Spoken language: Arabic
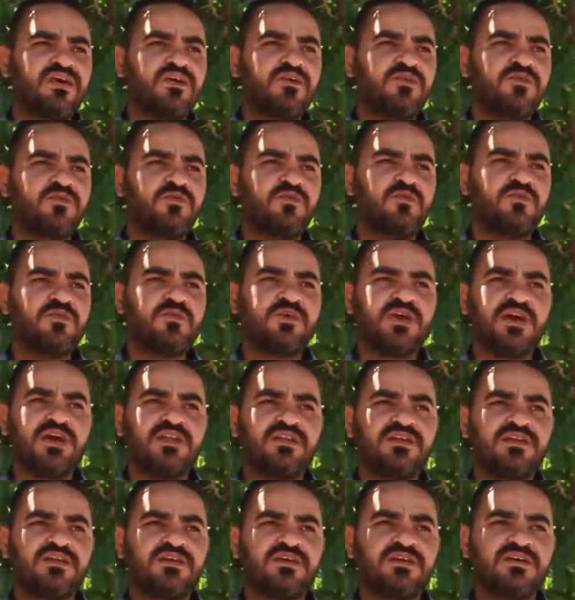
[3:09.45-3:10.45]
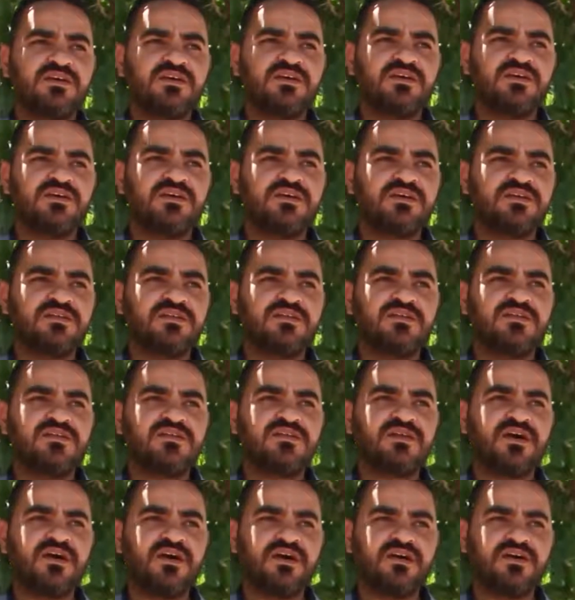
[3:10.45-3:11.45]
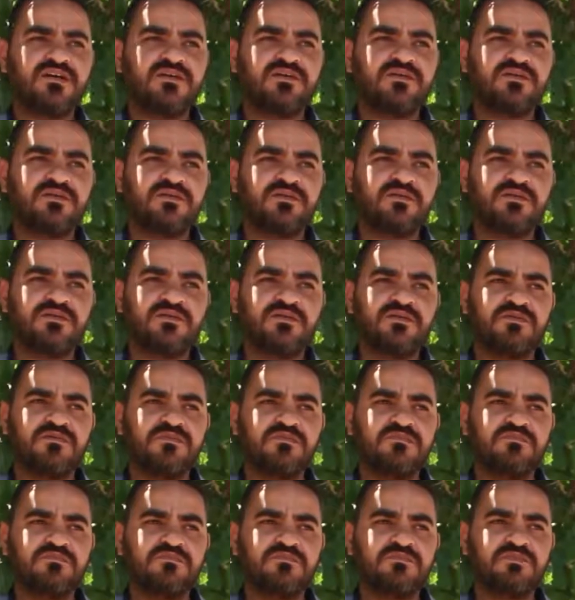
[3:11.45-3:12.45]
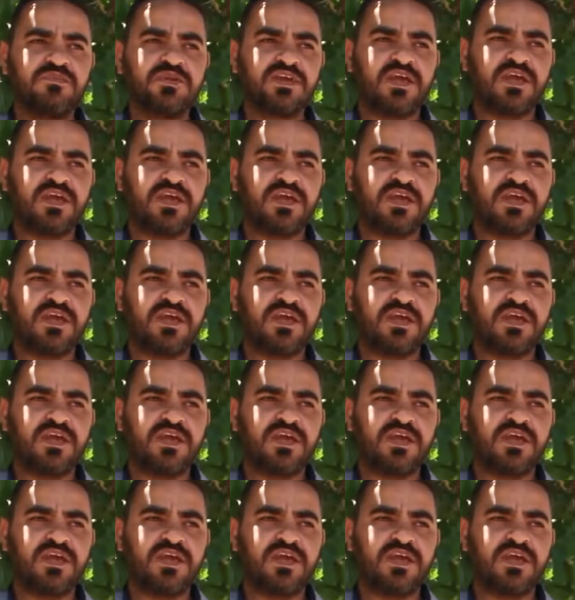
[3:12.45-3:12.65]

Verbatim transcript: وكان آه، كثير رائع آه،